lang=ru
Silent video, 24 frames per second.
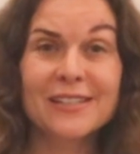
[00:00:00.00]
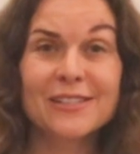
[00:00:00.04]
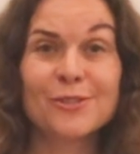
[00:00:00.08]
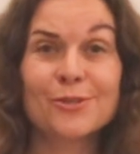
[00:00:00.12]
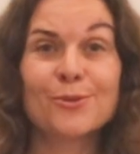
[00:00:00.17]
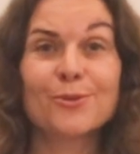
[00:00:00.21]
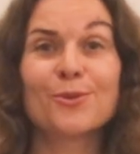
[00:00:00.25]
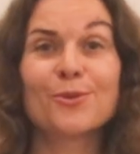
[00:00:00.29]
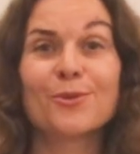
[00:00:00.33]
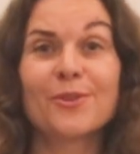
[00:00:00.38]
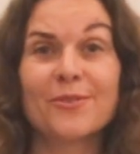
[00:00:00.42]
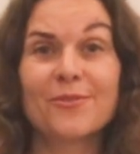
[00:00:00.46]
на
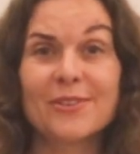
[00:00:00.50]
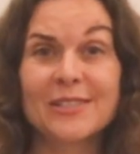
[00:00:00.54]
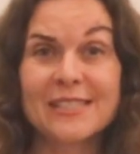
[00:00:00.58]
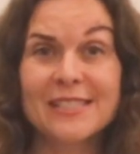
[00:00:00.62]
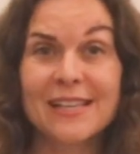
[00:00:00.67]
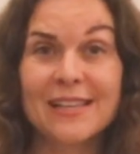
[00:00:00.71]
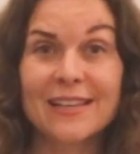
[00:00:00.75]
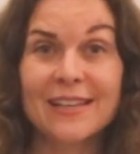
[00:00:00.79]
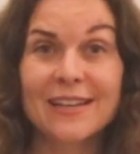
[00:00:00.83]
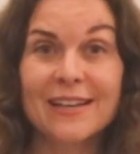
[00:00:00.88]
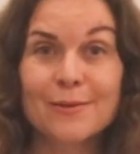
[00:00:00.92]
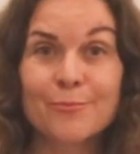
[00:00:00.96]
счет, он
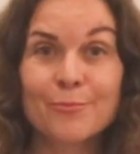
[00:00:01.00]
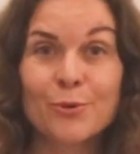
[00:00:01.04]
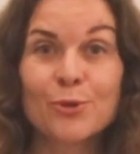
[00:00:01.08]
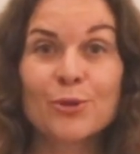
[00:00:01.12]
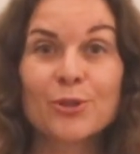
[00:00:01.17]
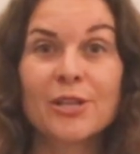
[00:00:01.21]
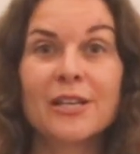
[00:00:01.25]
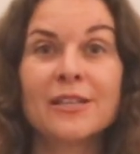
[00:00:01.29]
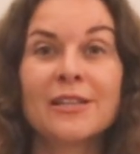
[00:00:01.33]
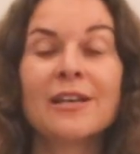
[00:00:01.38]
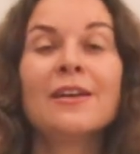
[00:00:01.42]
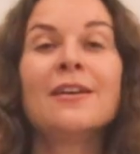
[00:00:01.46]
официально
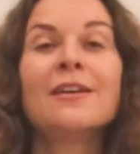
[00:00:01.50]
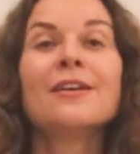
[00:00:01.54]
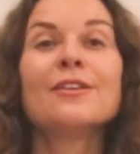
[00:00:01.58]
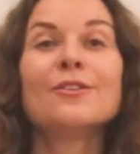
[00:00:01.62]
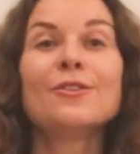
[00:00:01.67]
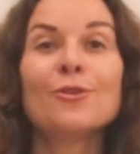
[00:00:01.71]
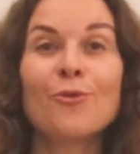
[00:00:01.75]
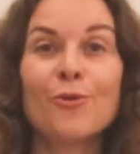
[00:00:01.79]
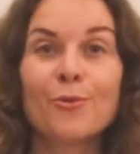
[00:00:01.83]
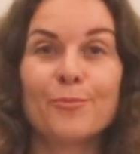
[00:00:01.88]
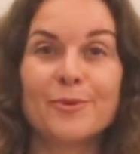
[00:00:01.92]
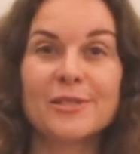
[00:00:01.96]
работает,
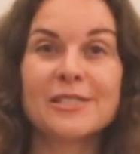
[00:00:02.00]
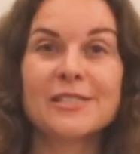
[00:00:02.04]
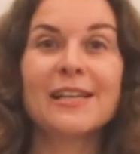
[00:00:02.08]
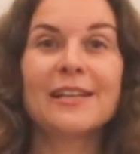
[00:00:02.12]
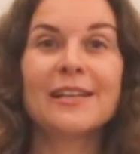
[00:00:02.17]
но без